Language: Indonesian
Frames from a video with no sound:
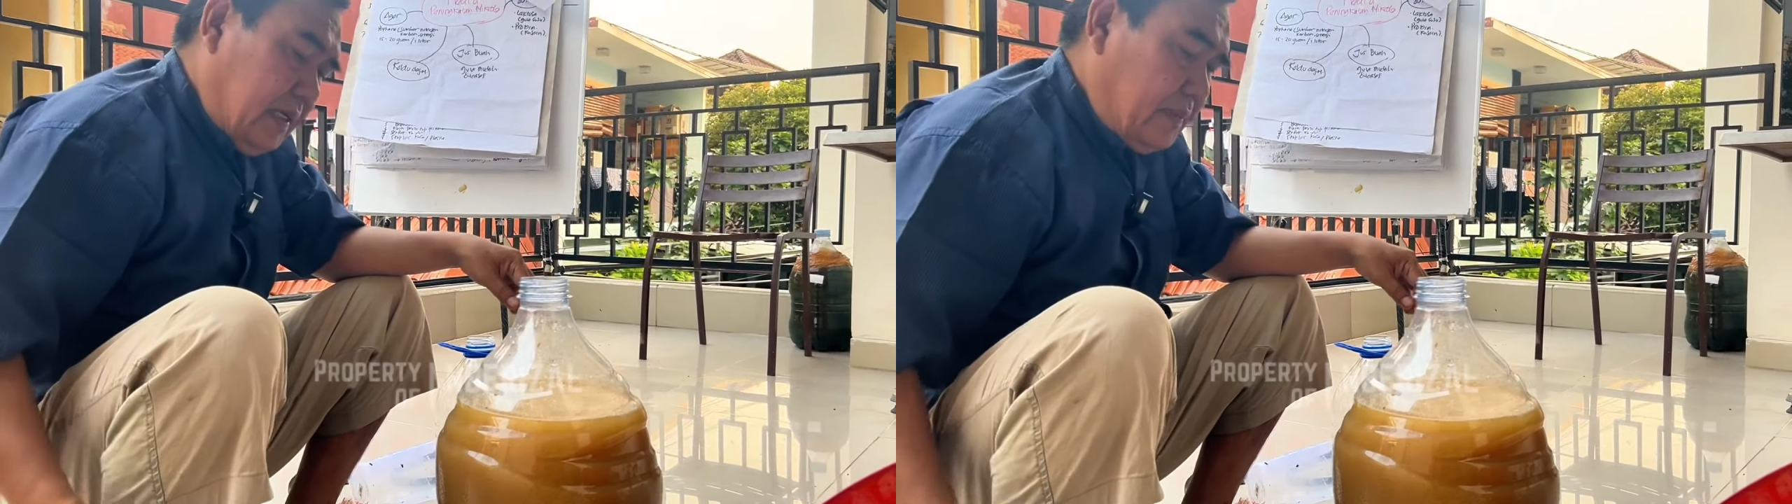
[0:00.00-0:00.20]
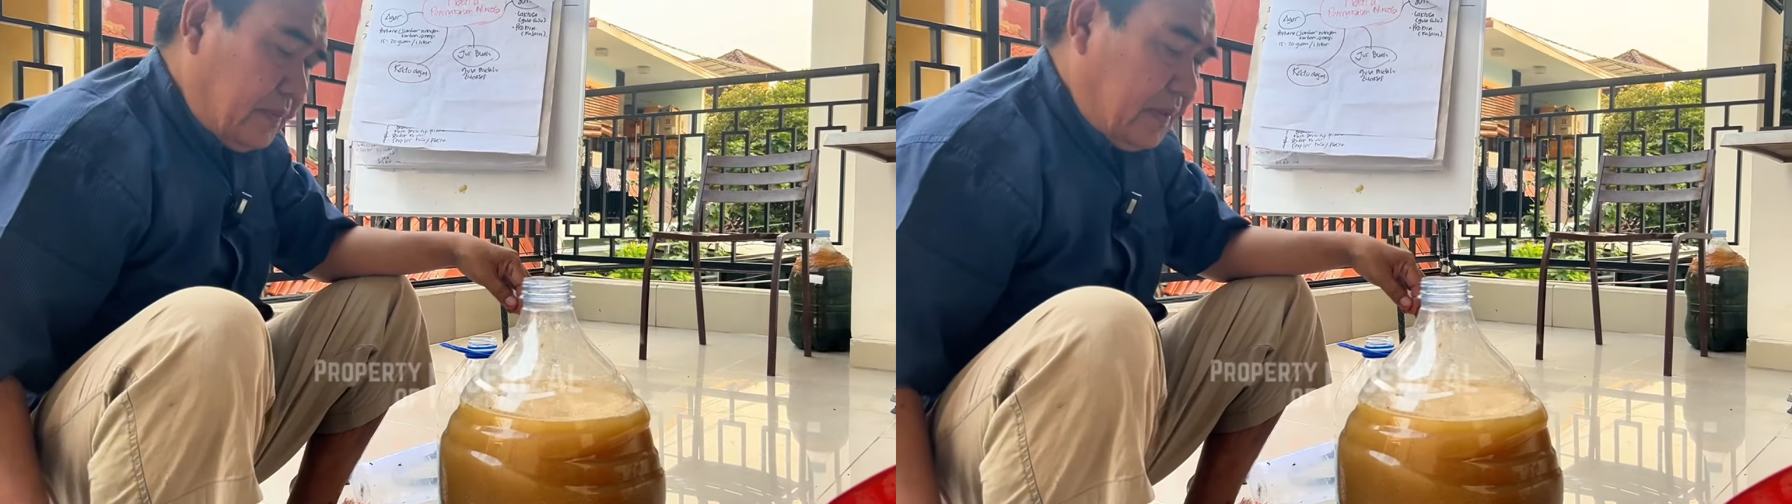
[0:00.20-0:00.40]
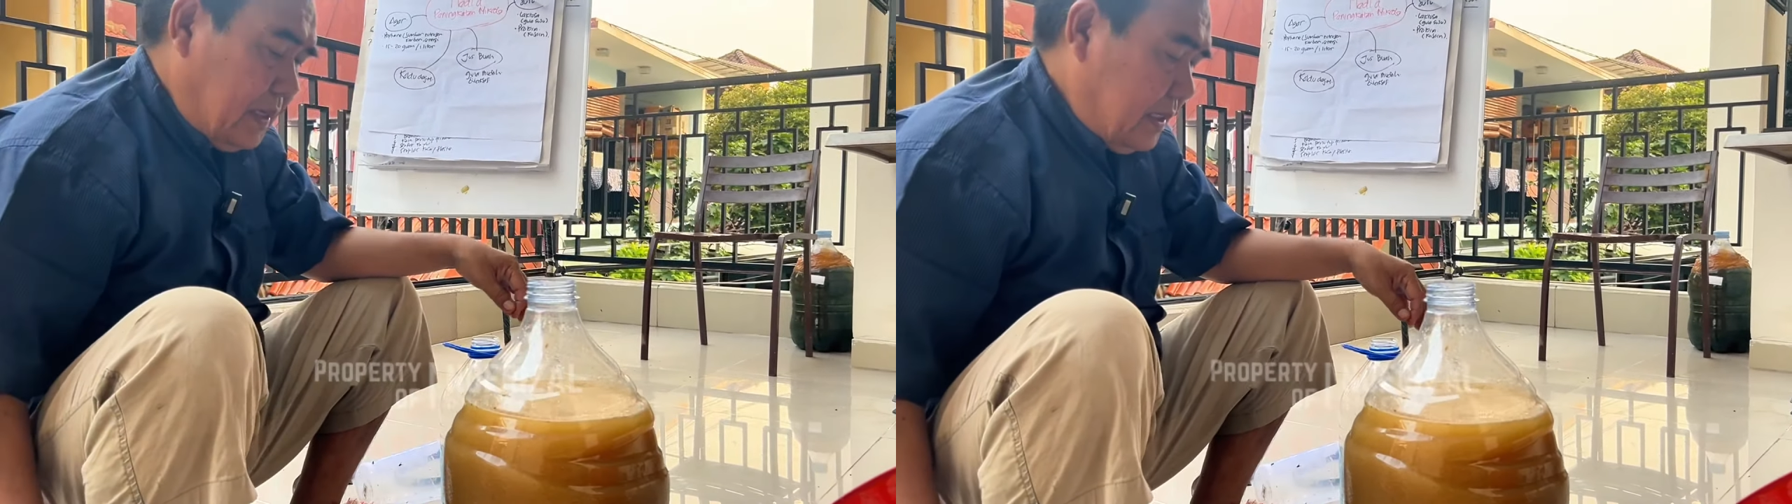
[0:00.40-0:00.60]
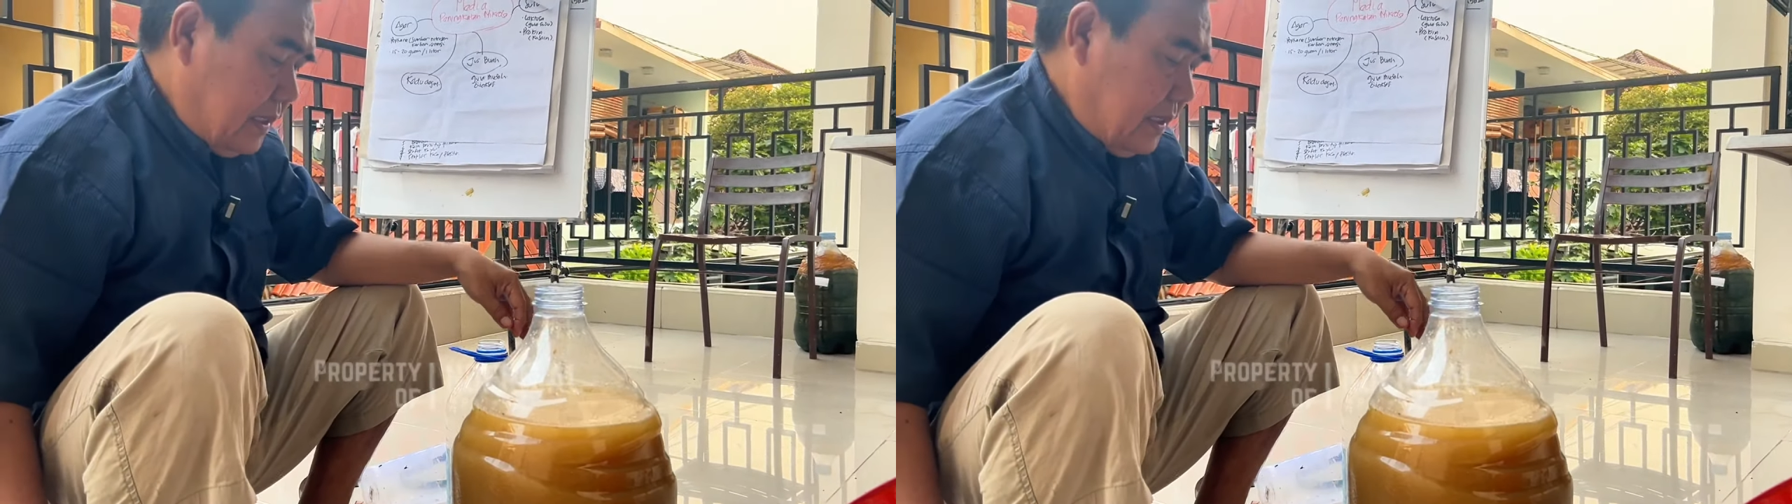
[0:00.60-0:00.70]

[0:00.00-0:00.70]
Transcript: jadi memang